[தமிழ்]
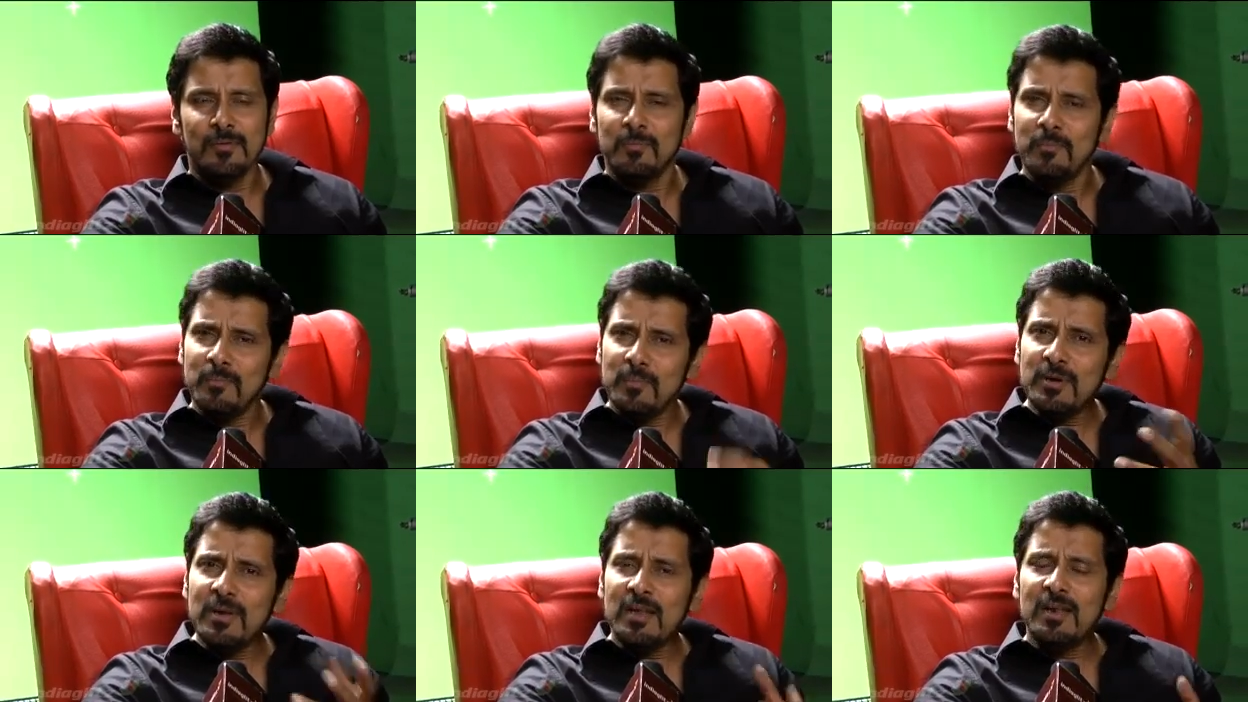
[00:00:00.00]

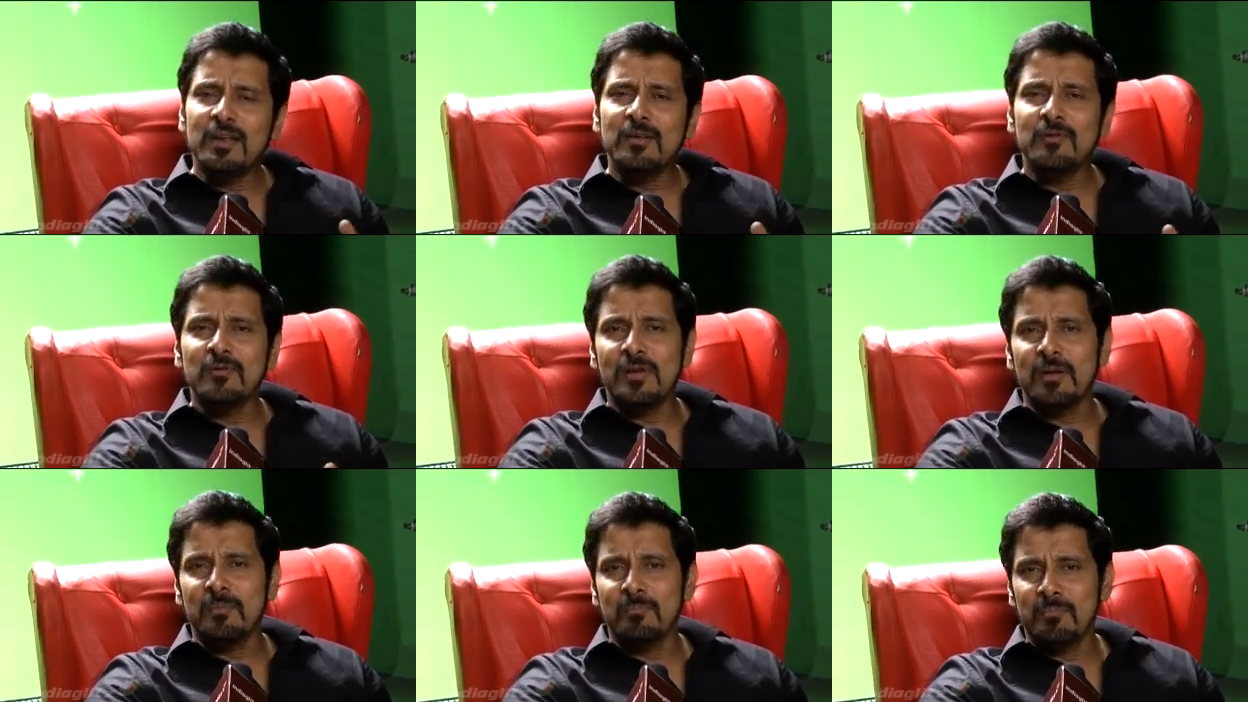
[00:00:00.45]
ரொம்ப
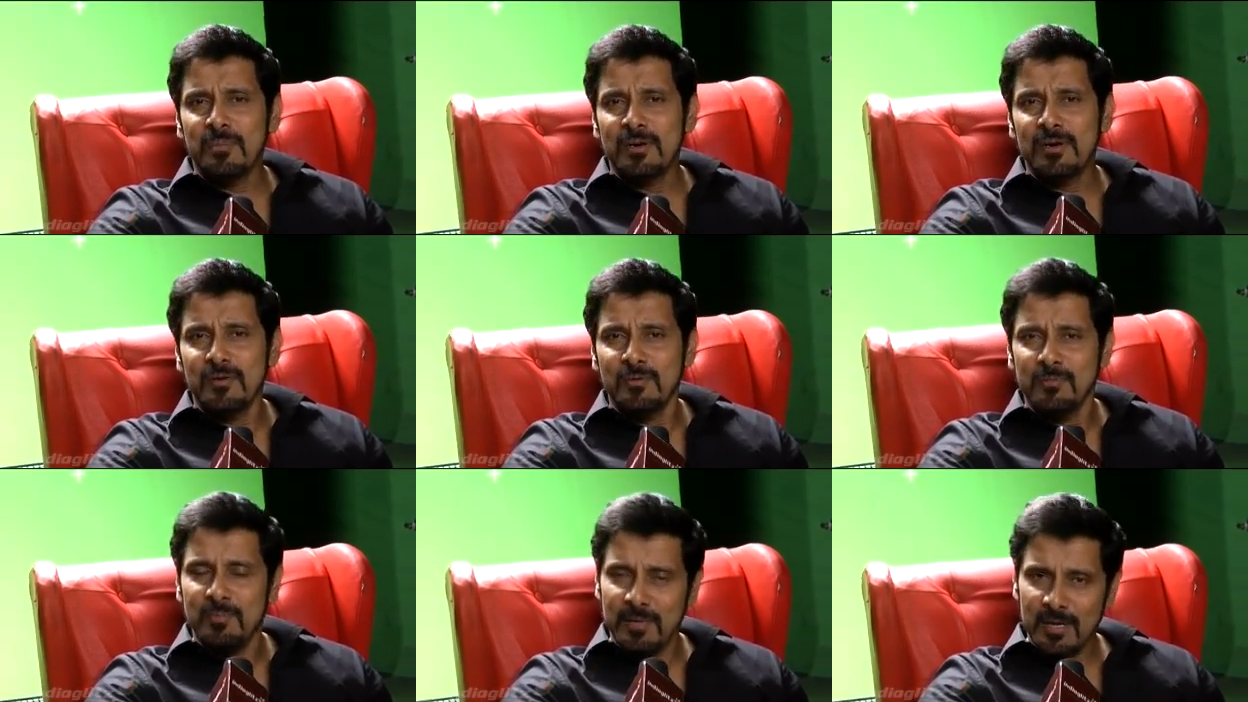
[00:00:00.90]
நல்ல ஒரு
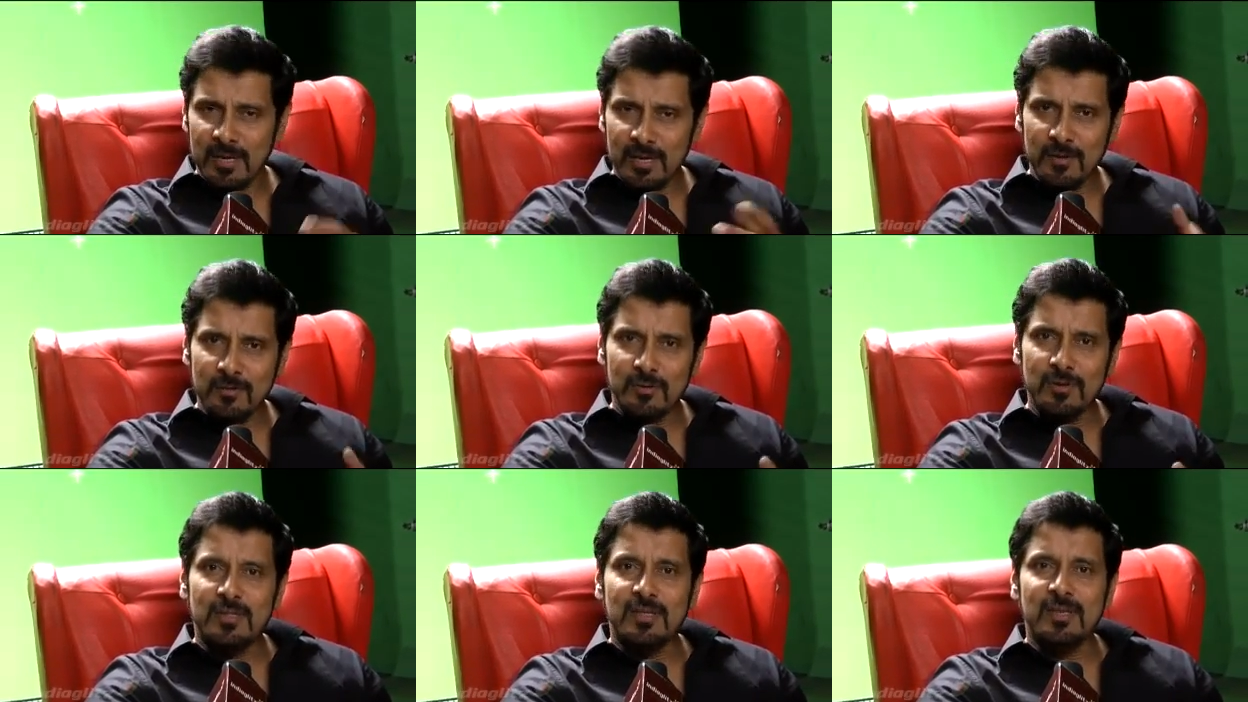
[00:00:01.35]
அப்பா ரொம்ப
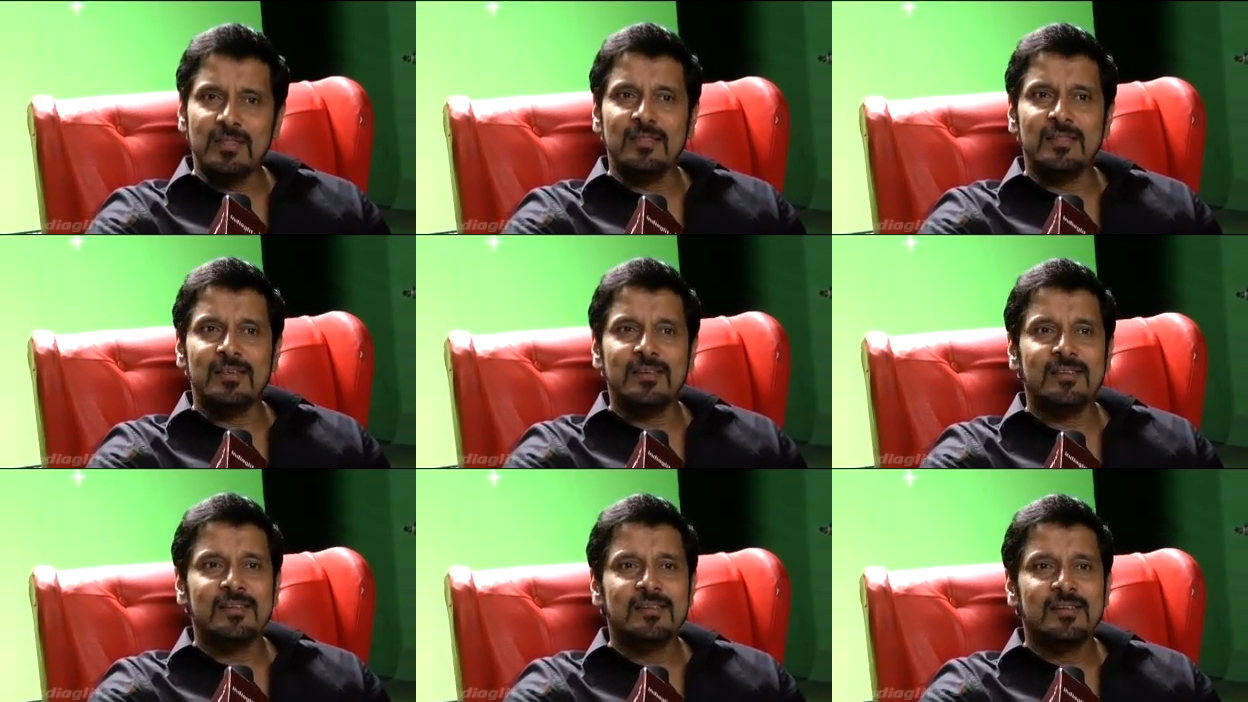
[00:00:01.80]
நல்ல ஒரு
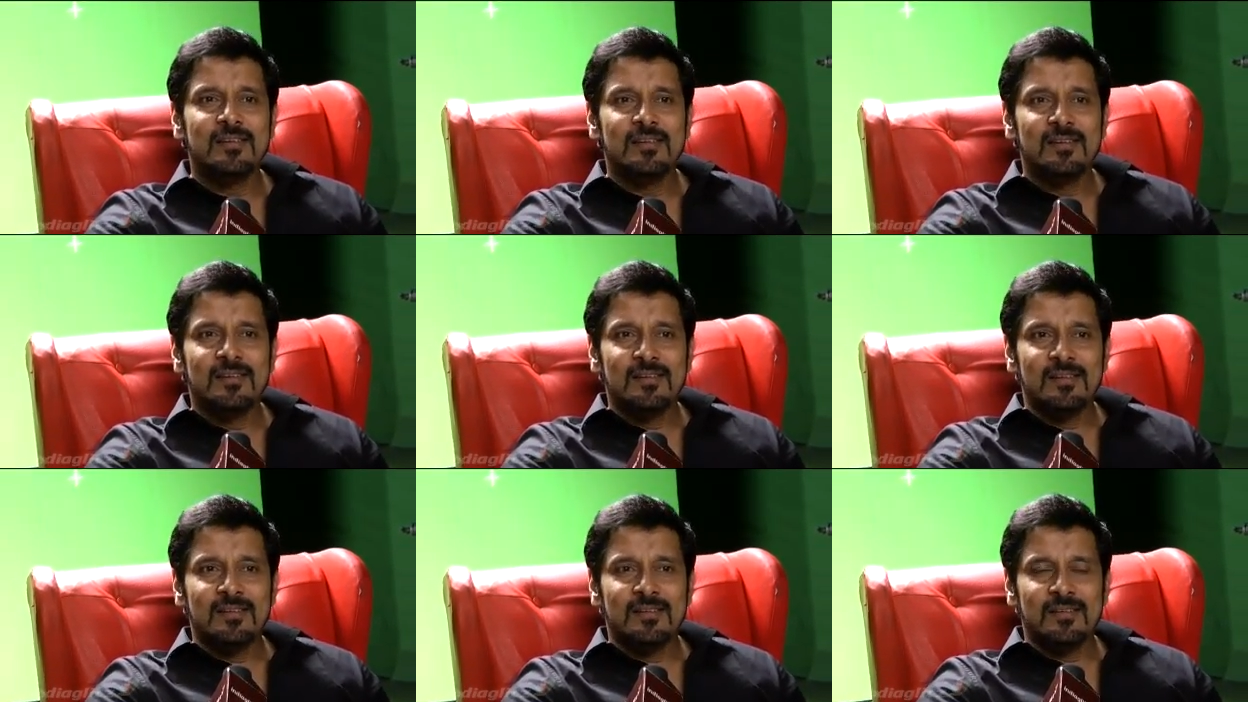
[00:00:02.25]
தந்தை
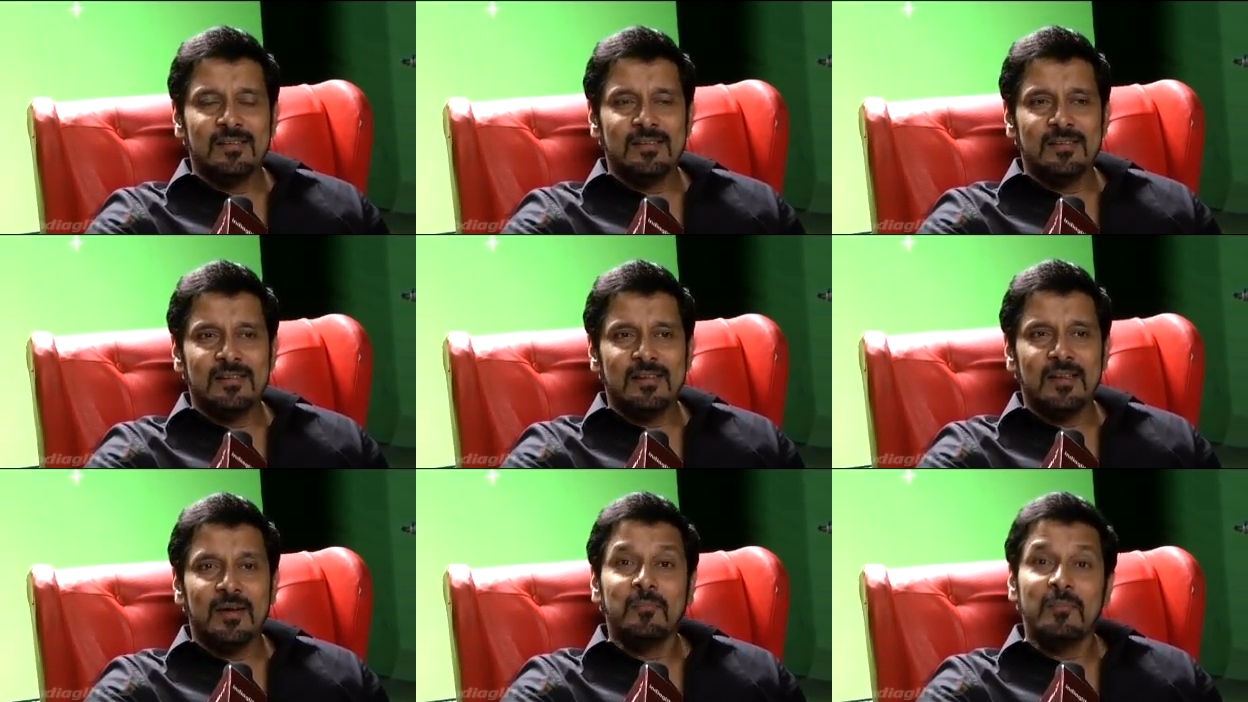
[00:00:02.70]

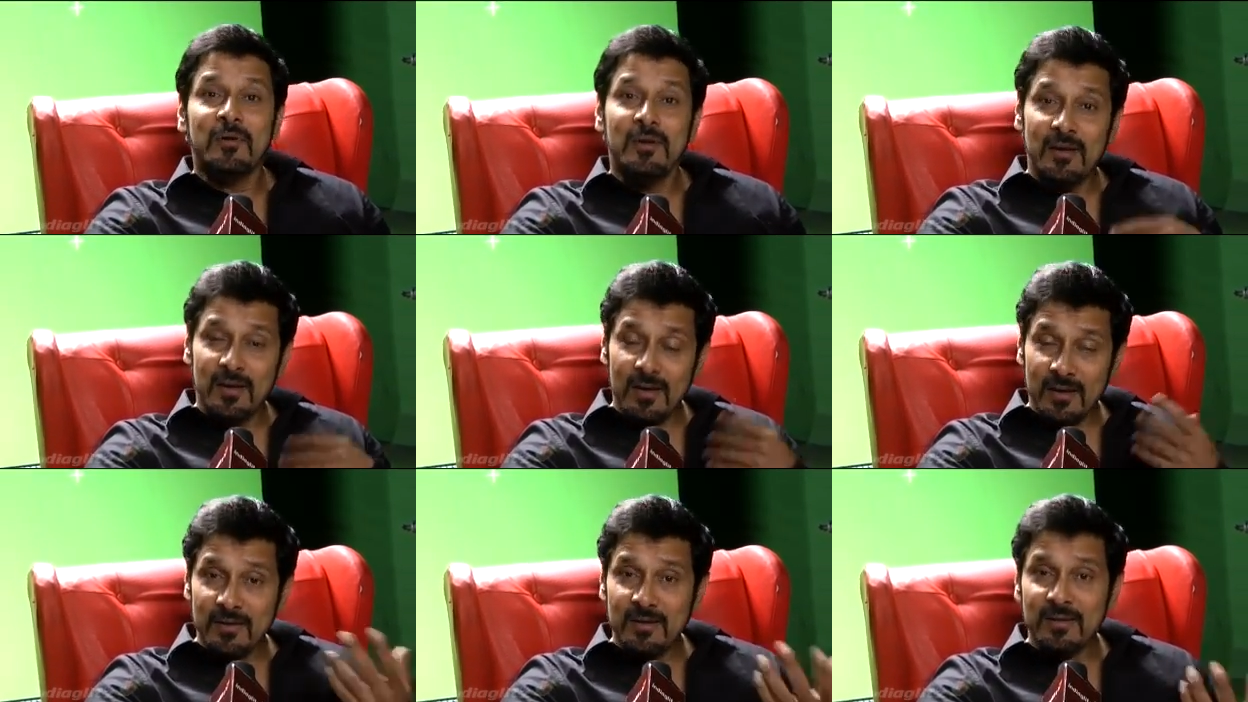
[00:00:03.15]

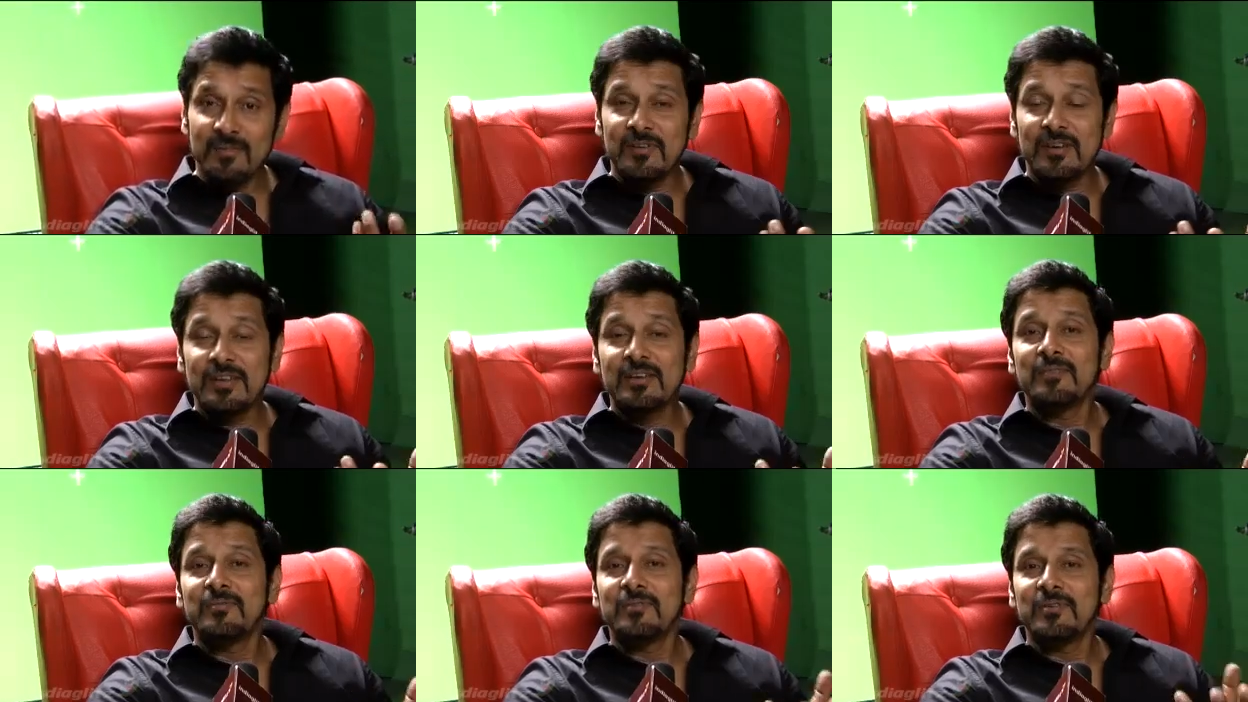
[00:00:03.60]
நம்மளெல்லாம்
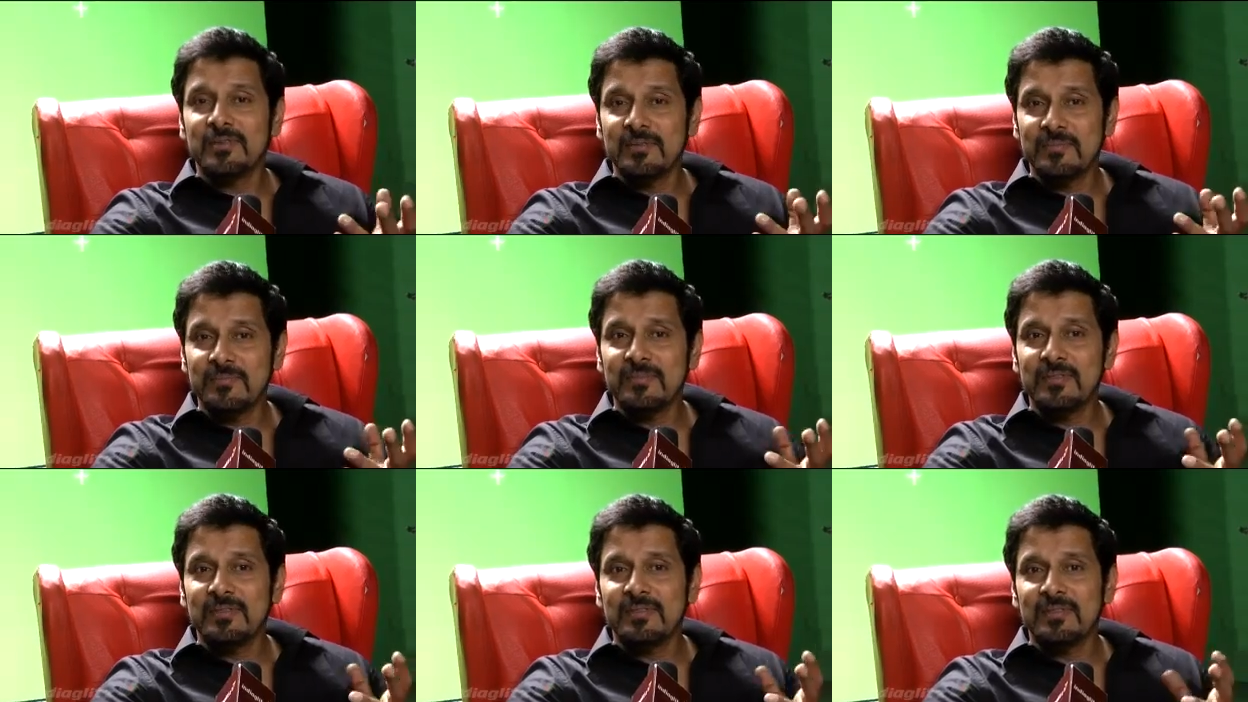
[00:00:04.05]
விட ஒரு